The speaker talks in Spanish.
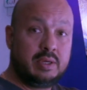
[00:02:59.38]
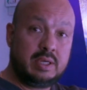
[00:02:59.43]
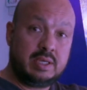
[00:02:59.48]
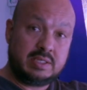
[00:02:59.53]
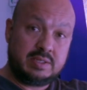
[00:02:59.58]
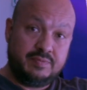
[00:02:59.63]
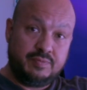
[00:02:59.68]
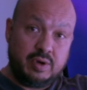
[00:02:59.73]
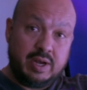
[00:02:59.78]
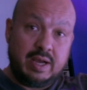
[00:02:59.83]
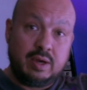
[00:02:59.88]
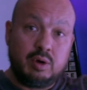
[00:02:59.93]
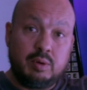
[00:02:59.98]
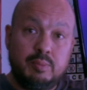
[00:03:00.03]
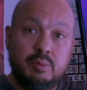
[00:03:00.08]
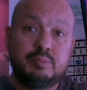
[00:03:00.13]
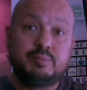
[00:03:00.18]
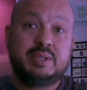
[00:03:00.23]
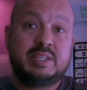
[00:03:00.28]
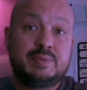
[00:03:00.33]
que si fueran
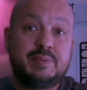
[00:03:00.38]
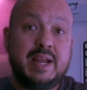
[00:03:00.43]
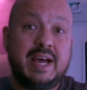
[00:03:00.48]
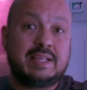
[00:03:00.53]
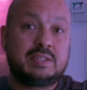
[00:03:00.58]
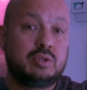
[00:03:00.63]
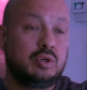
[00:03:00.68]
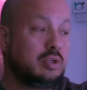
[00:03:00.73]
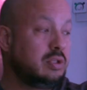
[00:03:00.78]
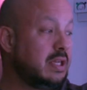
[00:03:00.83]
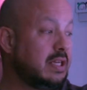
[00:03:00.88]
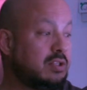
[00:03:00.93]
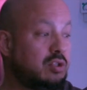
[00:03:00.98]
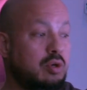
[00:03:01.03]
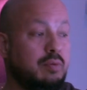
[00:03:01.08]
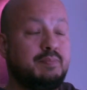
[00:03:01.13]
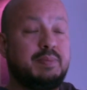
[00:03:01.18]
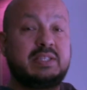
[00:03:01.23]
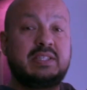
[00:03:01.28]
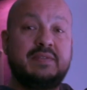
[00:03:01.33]
como mis brazos, las
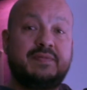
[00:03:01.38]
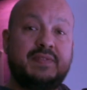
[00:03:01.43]
trompas